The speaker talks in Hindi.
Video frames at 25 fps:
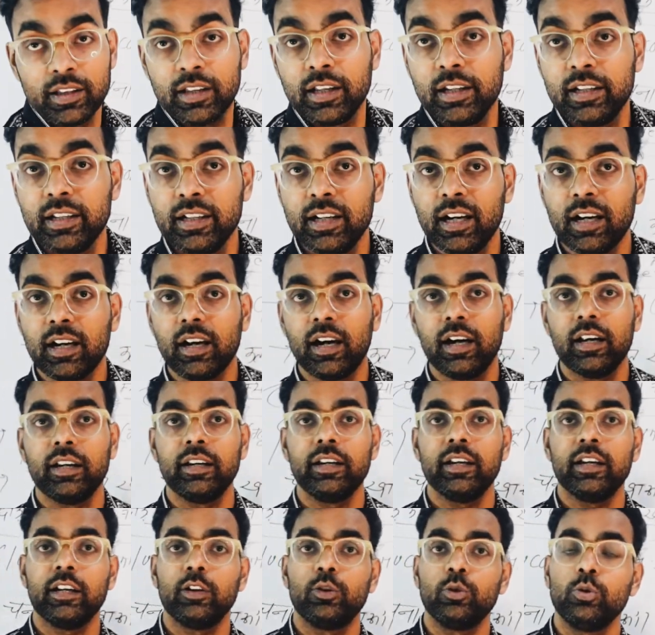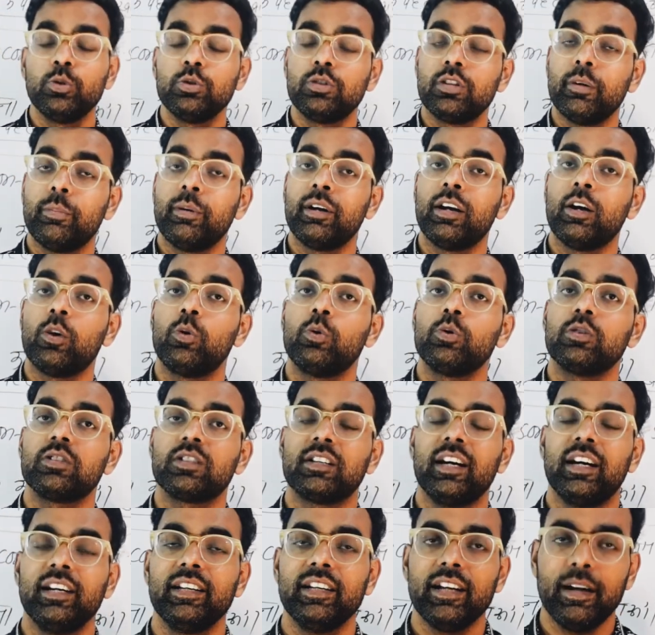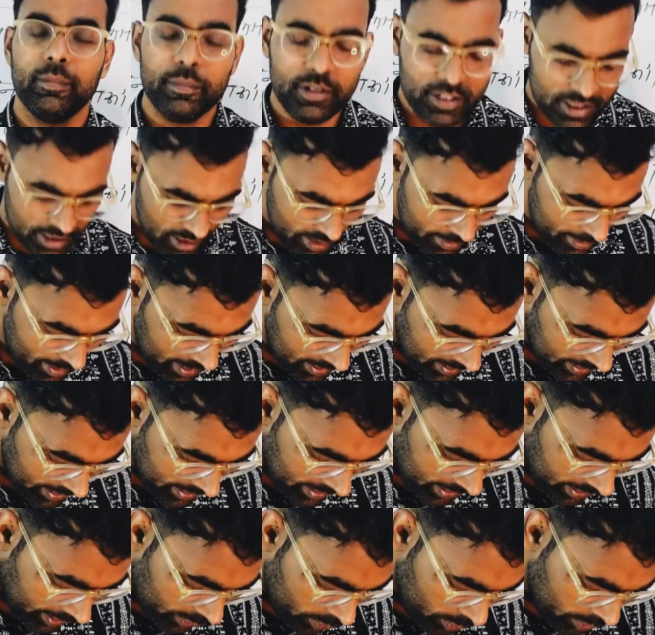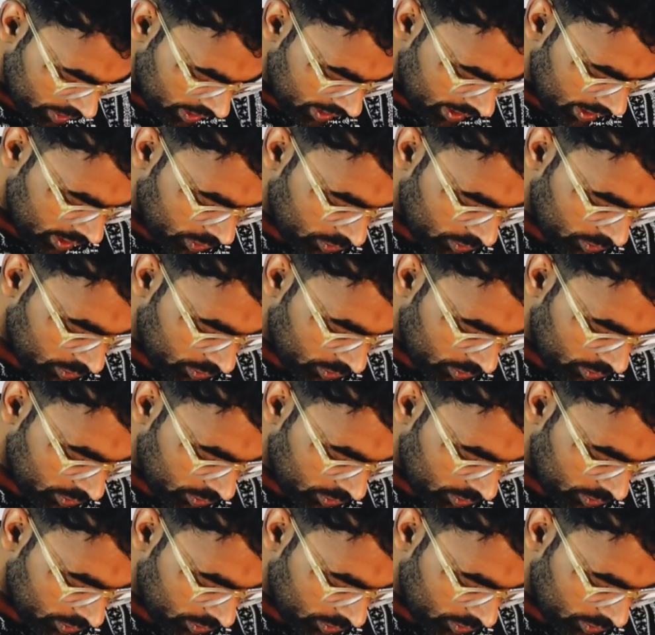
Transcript: दलिया खा लिया दूध से बना ओट्स खा लिया हम इसकी बात कर रहे हैं क्योंकि क्या